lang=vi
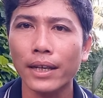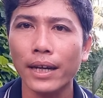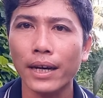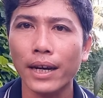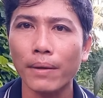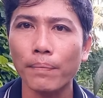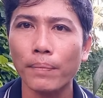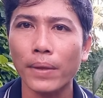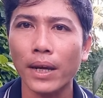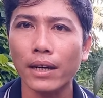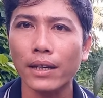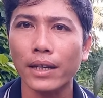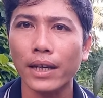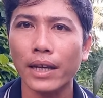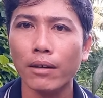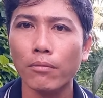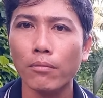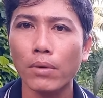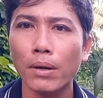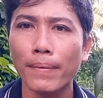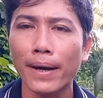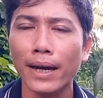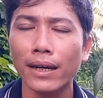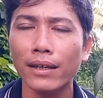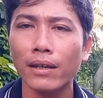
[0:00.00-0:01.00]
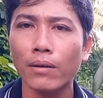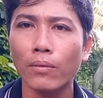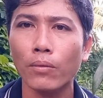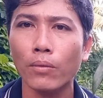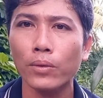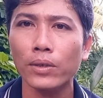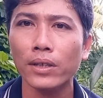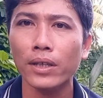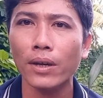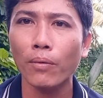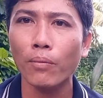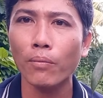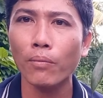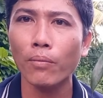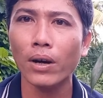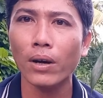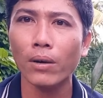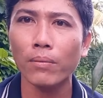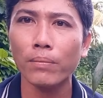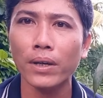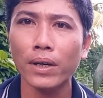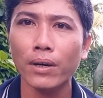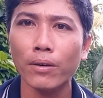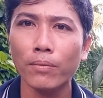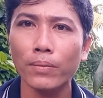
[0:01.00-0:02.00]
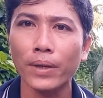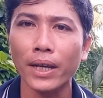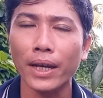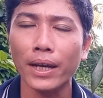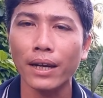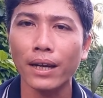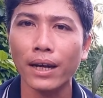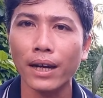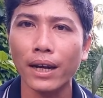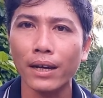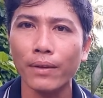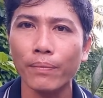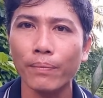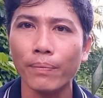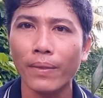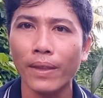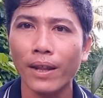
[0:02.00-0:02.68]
và gặp thật nhiều may mắn trong cuộc sống và cũng như công việc ha. À.